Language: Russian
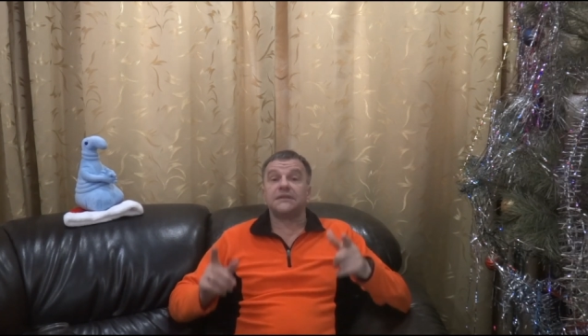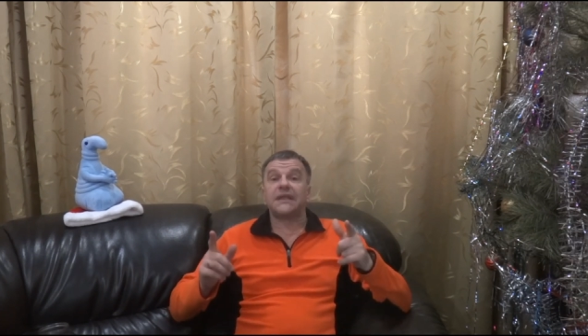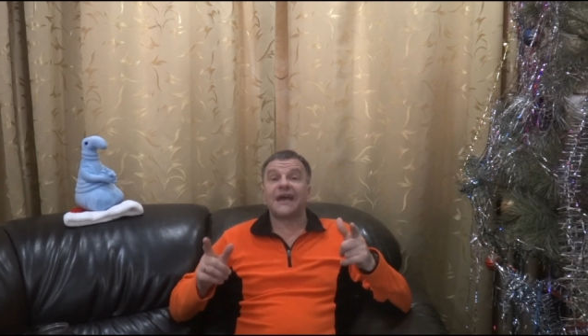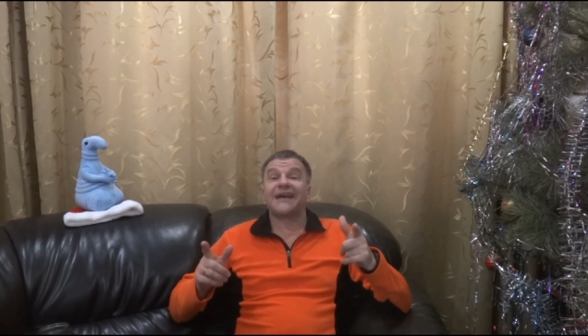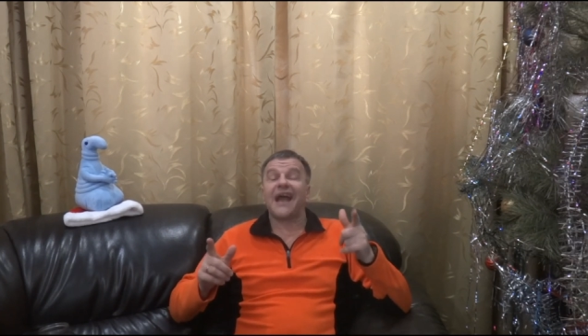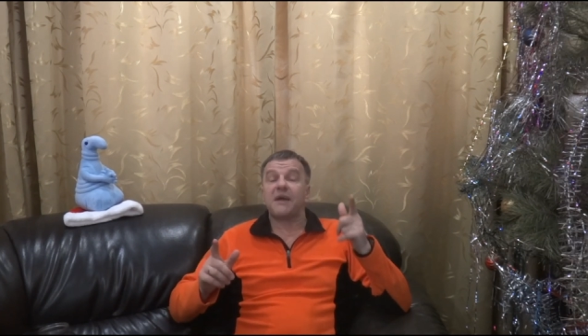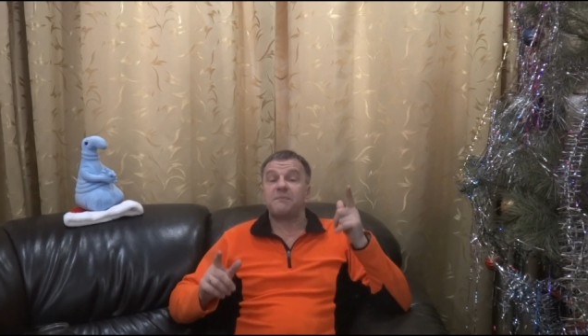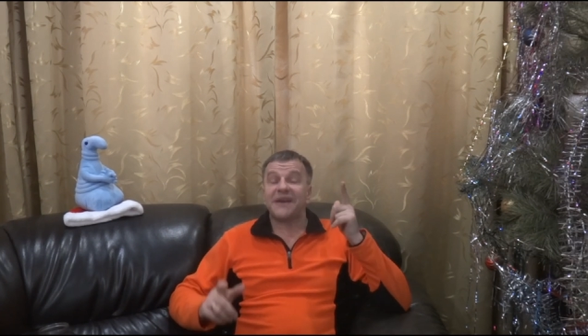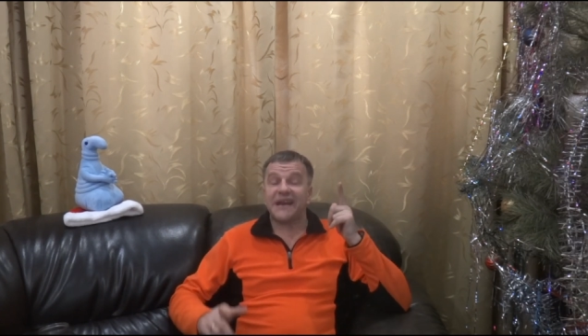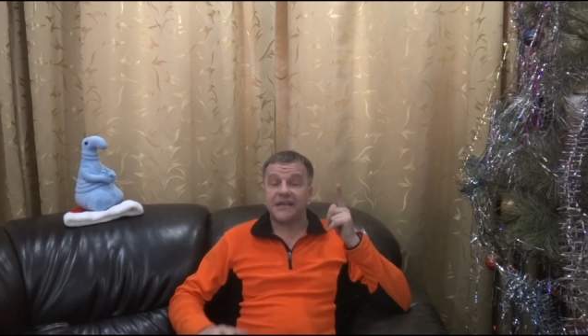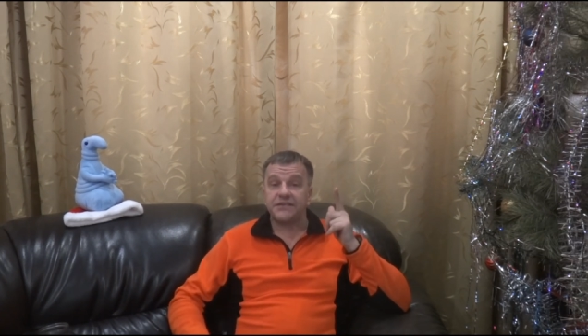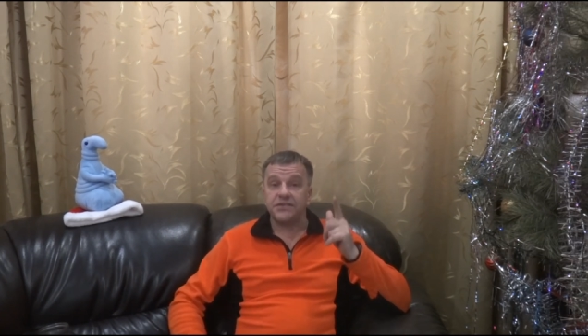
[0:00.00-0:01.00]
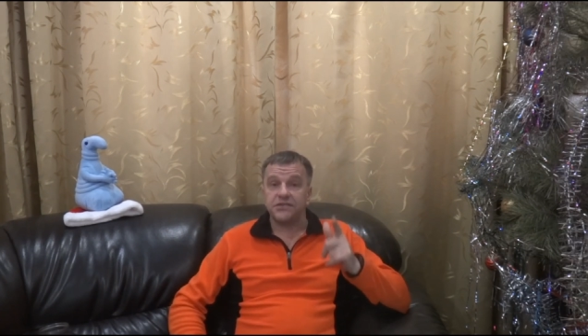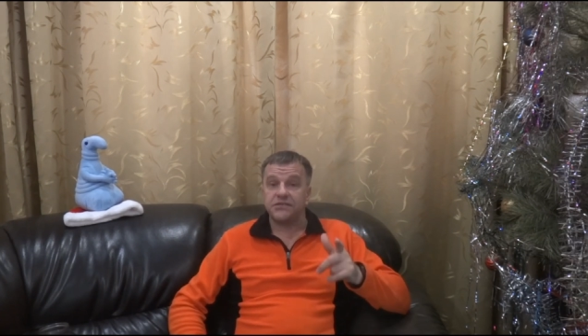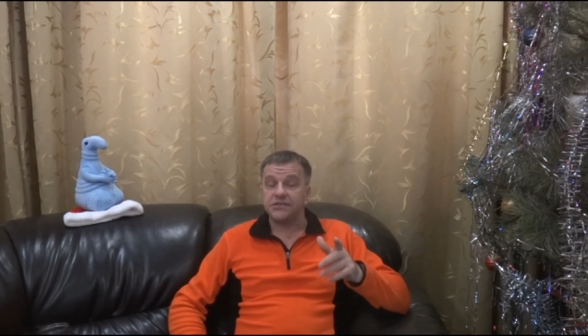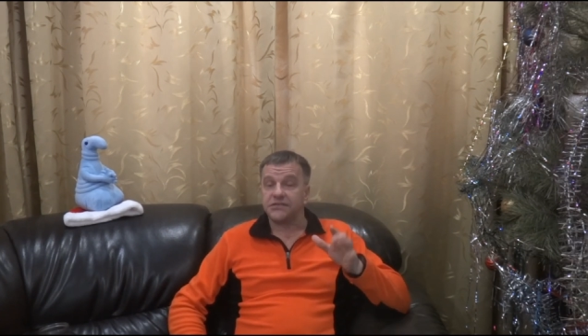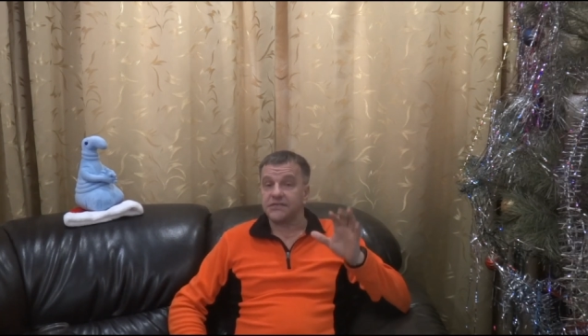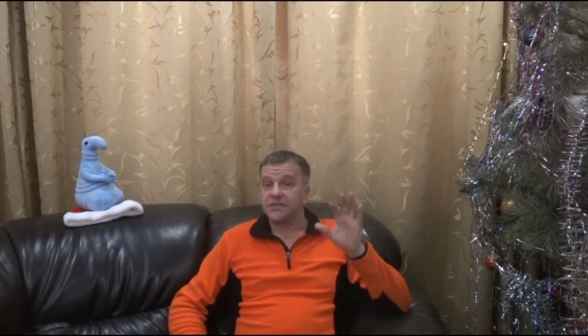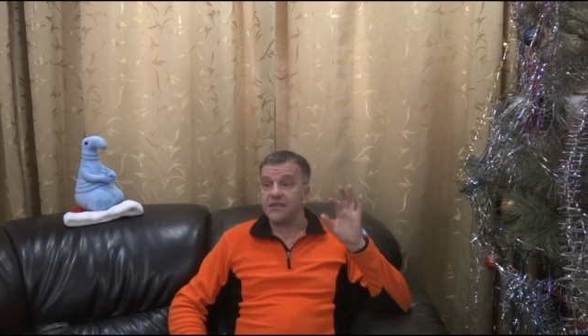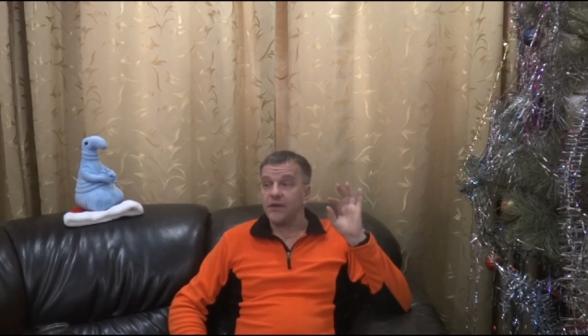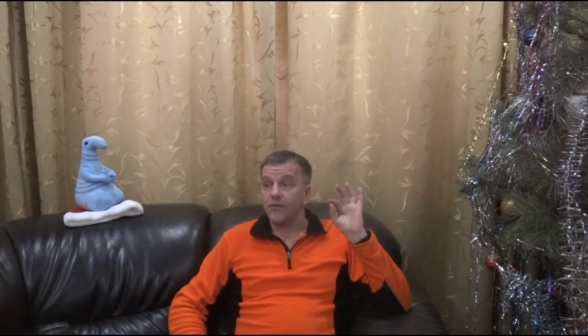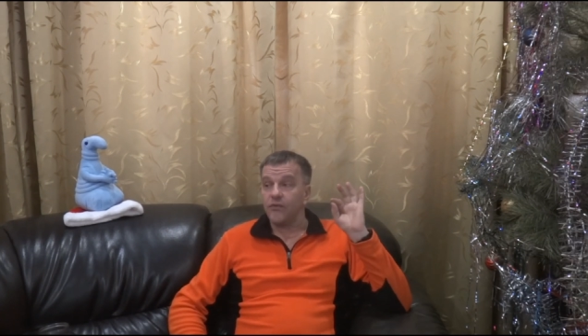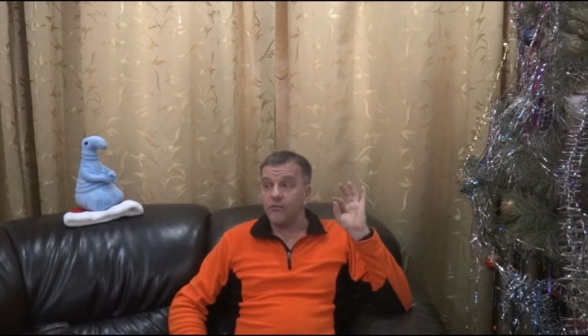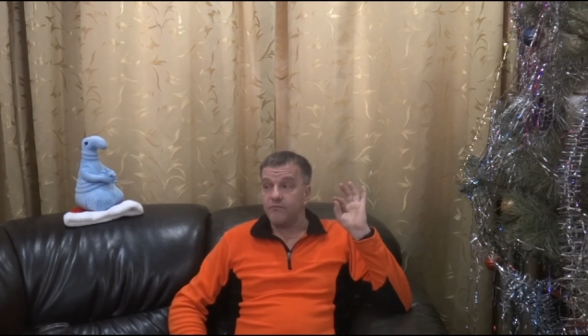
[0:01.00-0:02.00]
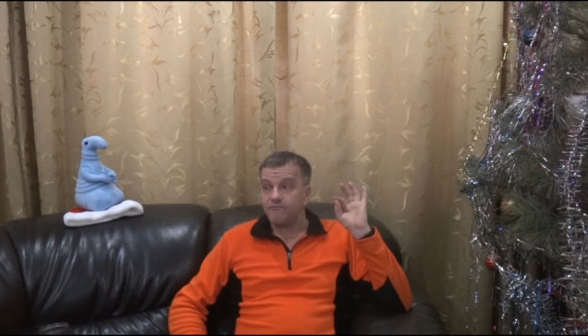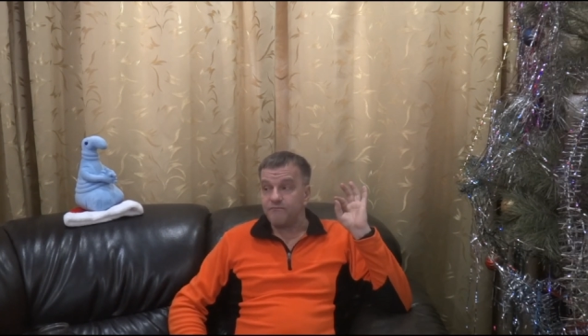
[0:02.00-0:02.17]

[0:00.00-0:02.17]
Так как практически у